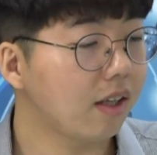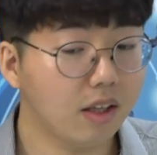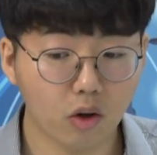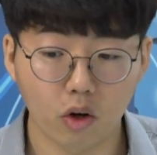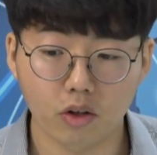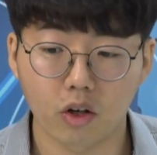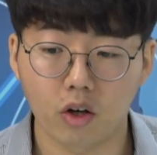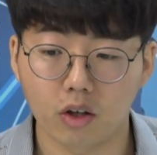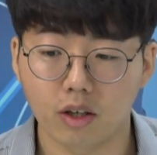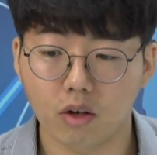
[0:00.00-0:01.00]
거였어요.
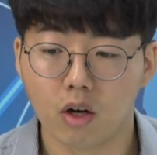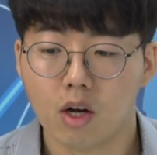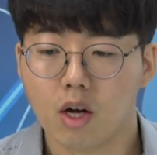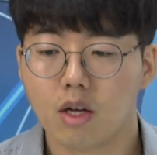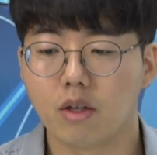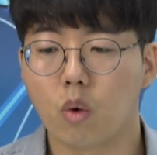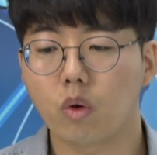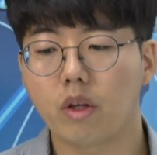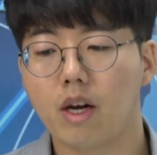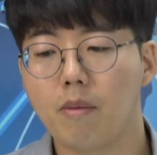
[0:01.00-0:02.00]
네네. 그래서 이제
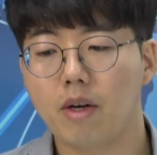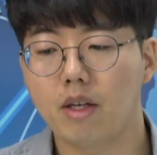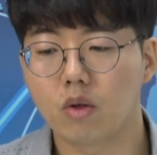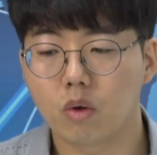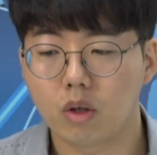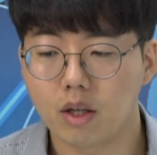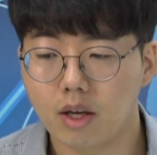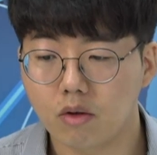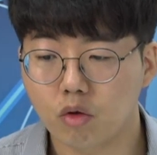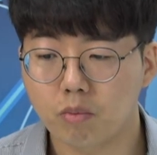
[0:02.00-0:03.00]
호텔 및 리조트에
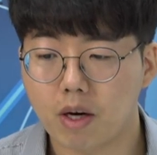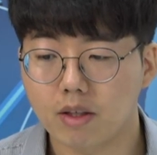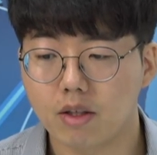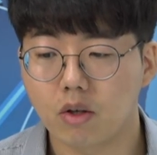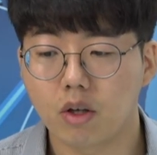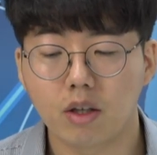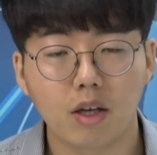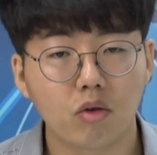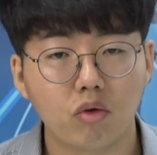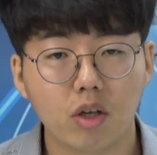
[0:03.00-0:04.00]
대한 숙박 시설에
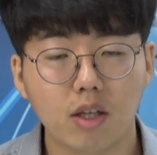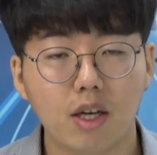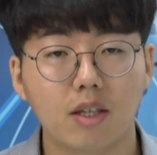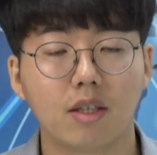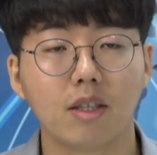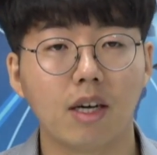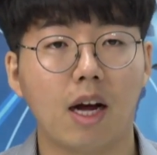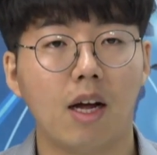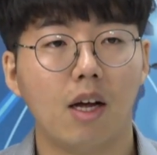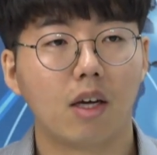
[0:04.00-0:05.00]
대한 투자에 대한 증가